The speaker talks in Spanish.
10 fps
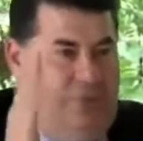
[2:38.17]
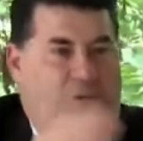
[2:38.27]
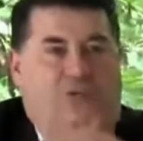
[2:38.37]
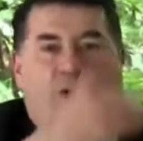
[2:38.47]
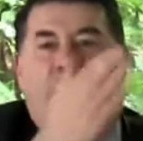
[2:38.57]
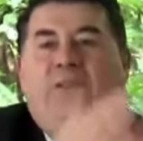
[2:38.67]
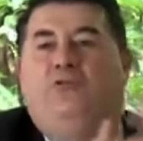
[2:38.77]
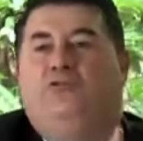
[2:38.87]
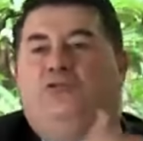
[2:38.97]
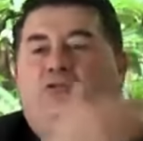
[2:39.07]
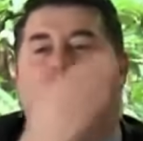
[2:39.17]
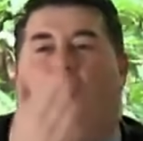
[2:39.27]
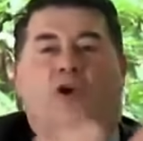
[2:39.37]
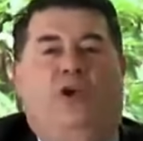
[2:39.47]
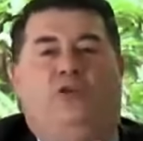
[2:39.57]
los argumentos
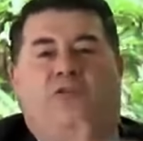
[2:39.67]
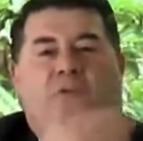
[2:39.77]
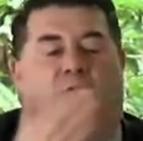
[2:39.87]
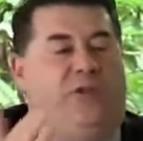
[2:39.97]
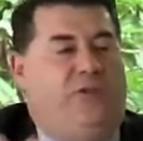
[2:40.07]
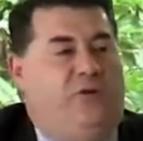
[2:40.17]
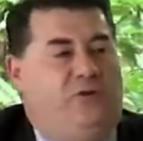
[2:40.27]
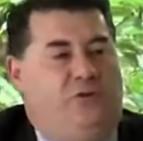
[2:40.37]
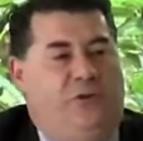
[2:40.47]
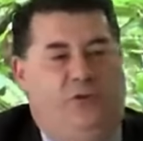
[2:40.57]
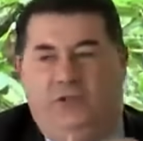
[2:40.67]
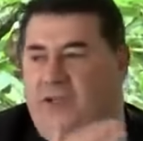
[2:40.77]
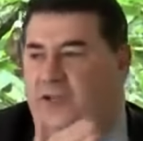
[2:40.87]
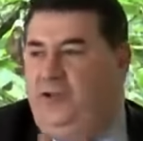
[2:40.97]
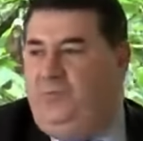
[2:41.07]
teológicos a favor de Dios o en contra
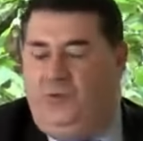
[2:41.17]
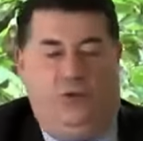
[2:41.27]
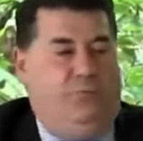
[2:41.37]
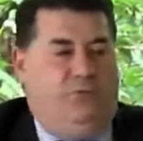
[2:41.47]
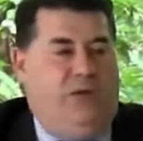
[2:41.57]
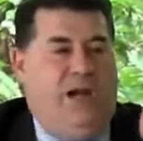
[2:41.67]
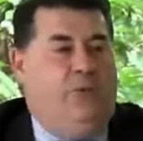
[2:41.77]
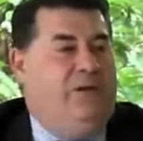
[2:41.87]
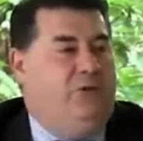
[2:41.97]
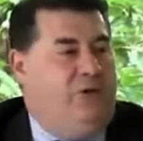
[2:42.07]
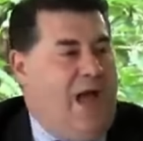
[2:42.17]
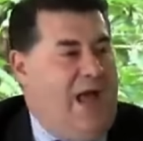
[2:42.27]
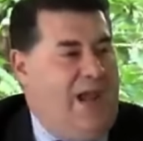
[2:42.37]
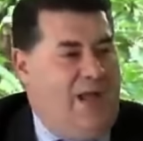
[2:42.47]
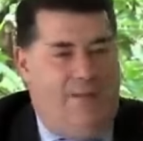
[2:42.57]
de Dios son pues, el argumento
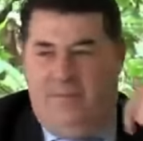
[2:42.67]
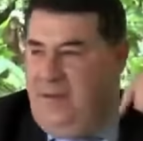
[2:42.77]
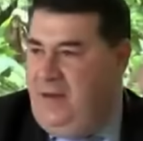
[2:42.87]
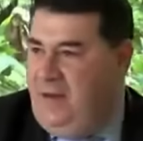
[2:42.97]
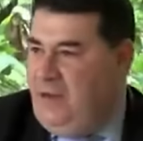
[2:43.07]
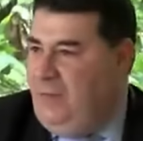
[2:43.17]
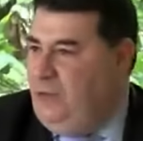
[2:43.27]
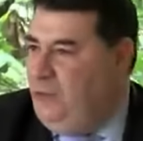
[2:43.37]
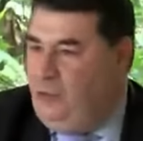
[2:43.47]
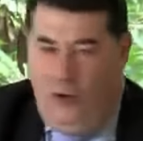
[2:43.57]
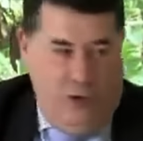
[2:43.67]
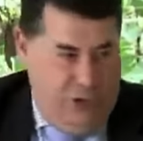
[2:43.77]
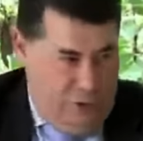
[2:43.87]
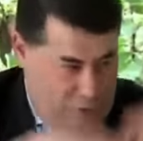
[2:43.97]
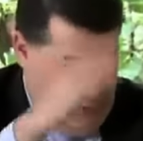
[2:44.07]
Calam, el argumento
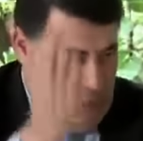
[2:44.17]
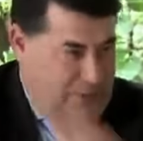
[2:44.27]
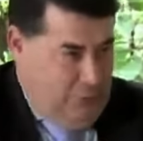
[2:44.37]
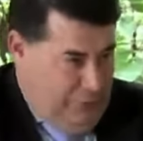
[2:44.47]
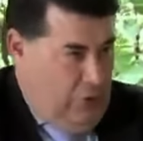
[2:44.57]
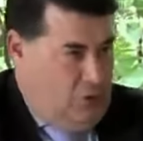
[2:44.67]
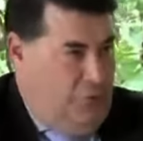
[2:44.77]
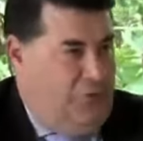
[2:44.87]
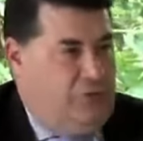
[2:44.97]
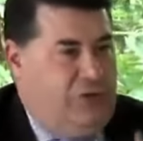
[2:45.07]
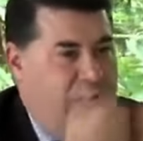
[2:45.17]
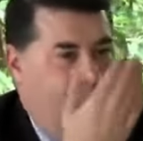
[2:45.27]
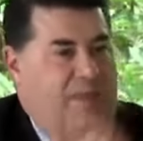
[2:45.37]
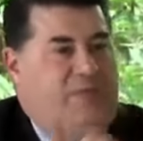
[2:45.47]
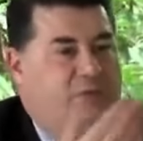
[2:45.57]
ontológico, son argumentos filosóficos
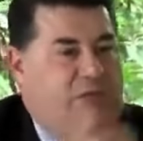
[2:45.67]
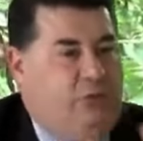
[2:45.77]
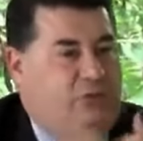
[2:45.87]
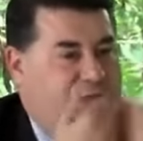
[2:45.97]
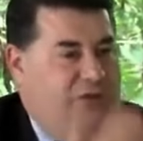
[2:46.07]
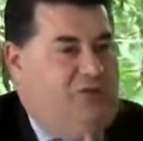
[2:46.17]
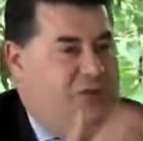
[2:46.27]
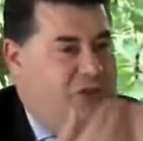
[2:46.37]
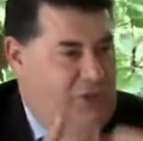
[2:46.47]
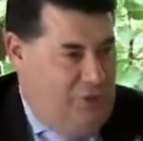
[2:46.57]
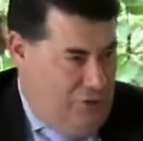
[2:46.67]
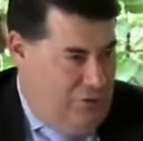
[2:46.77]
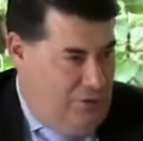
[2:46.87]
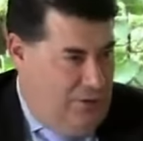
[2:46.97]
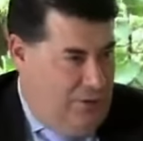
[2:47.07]
para discutir si Dios existe o no.
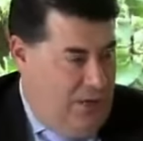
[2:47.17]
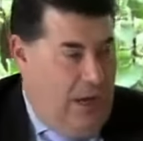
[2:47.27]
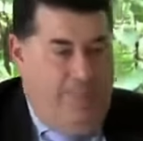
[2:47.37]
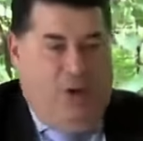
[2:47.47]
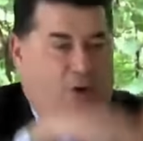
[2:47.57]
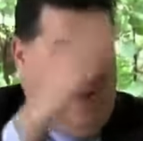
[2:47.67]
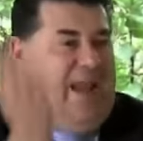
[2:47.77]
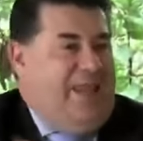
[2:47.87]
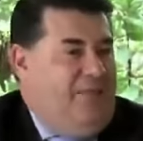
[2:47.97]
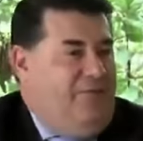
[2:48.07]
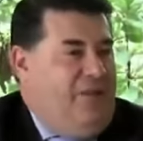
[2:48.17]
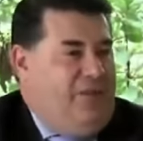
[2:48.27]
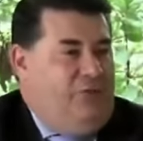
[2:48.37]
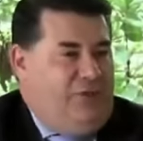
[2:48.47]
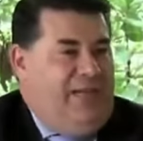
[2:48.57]
Pero no que haya
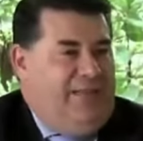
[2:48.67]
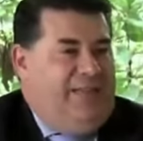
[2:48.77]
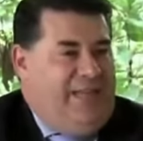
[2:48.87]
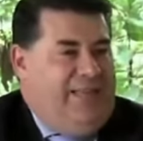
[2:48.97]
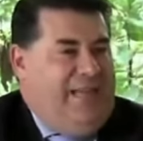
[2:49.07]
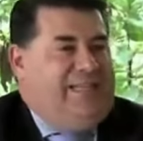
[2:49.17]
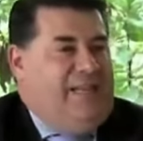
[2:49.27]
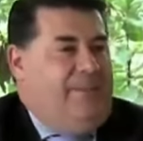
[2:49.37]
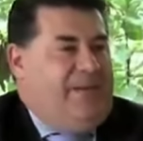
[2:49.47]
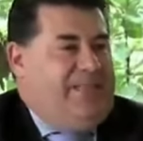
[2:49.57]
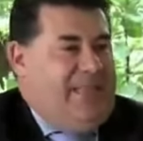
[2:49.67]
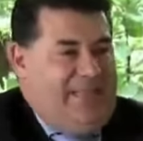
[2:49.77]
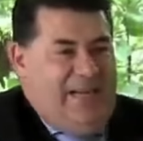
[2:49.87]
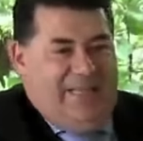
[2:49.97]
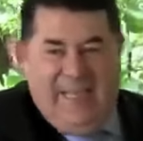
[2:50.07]
edificios y gente que diga que es el
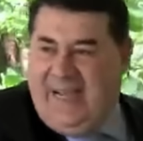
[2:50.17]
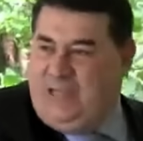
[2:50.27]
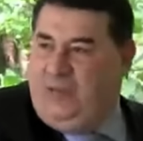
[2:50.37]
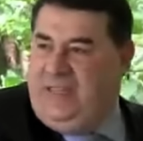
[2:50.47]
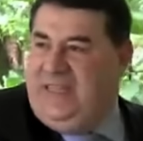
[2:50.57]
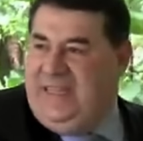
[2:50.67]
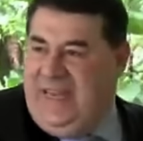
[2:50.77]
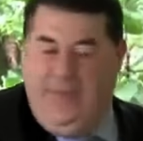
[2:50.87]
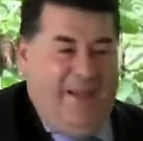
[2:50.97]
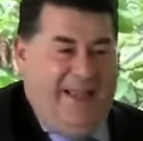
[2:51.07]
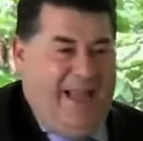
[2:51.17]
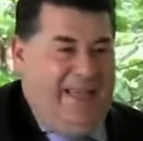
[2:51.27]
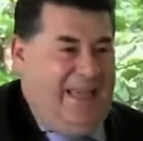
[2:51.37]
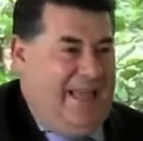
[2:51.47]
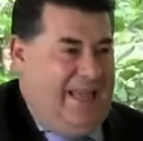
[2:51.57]
representante en la tierra, eso deriva en que
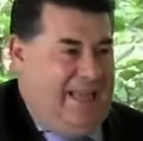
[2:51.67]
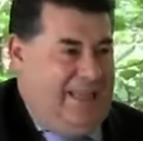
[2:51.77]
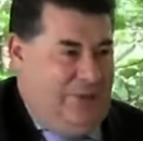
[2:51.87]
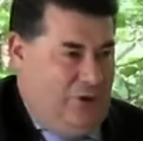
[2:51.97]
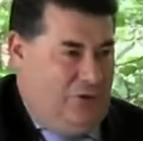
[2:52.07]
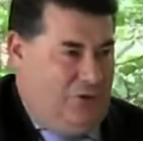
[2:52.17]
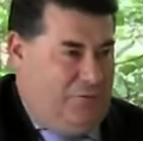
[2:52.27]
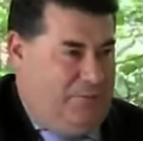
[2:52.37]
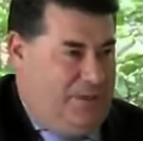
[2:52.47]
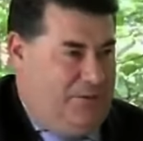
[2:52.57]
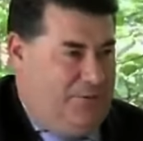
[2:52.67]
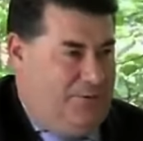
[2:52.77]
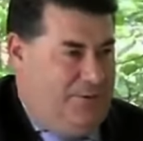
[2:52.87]
haya Dios, no se me explico.